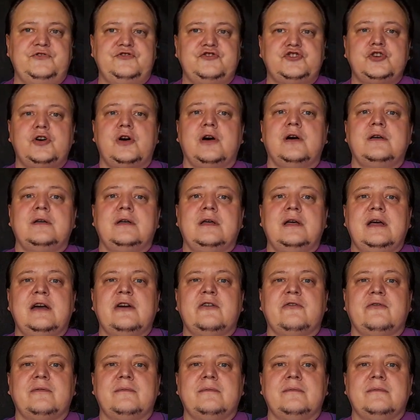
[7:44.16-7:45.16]
Все.
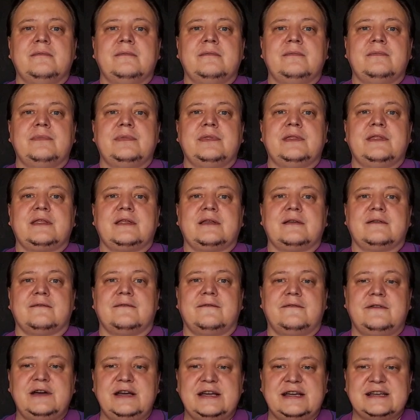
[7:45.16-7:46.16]

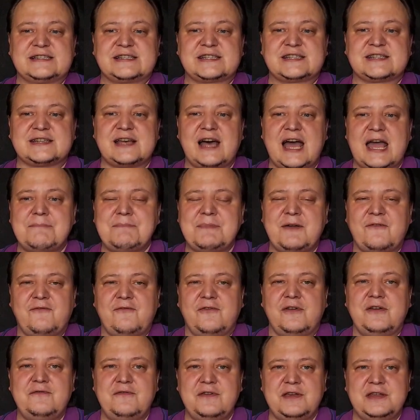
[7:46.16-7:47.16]
Вы сами
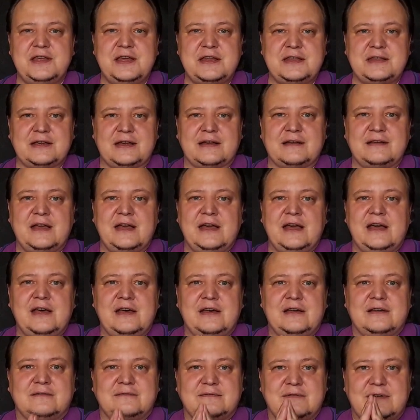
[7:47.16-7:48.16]
выведете
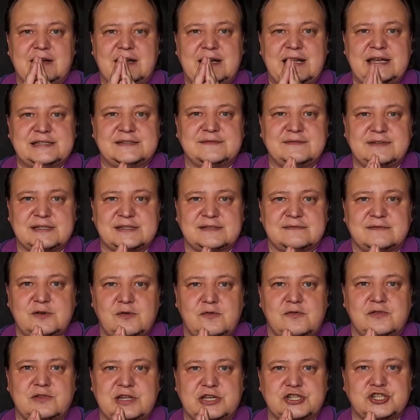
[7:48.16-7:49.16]
лезвие
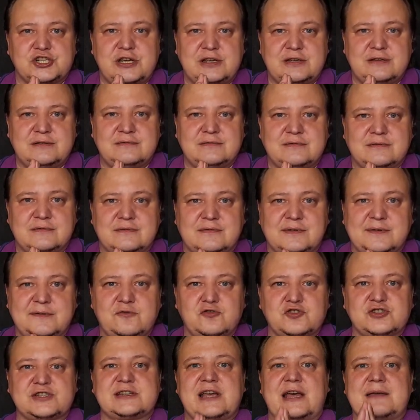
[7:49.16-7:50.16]
своего ножа, вы
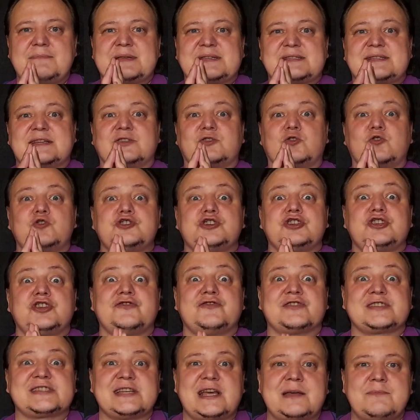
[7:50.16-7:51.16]
его сами
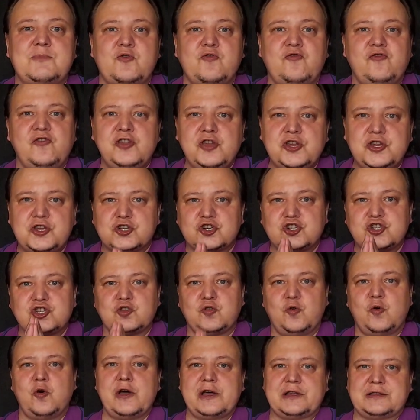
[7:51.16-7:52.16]
заточите, вы сами увидите,
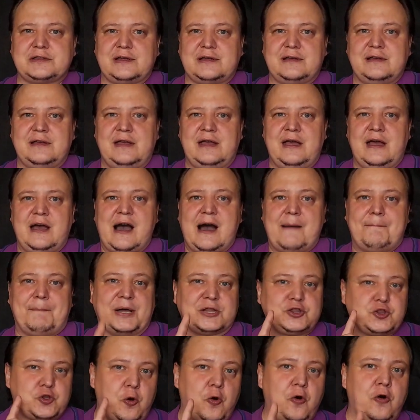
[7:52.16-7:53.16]
что это. А
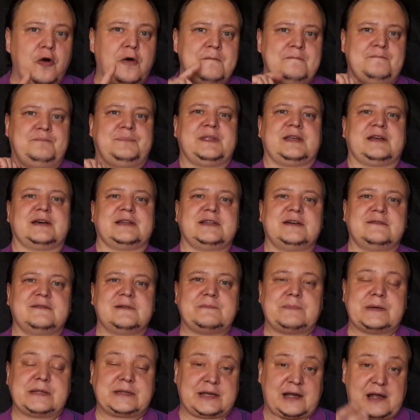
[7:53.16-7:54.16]
потом, когда
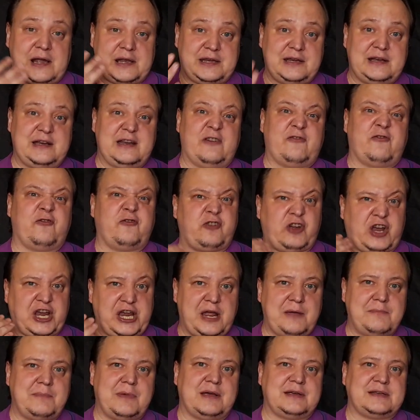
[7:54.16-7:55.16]
вы потратили
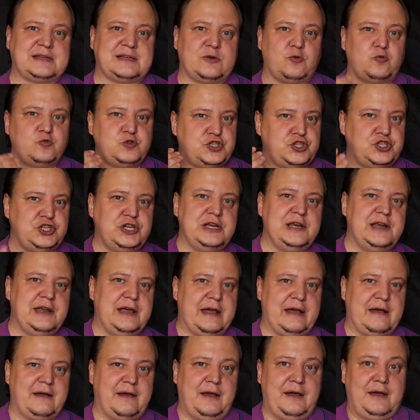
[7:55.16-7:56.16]
время,
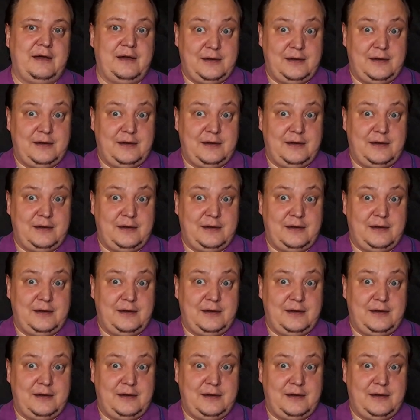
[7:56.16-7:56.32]
усилия,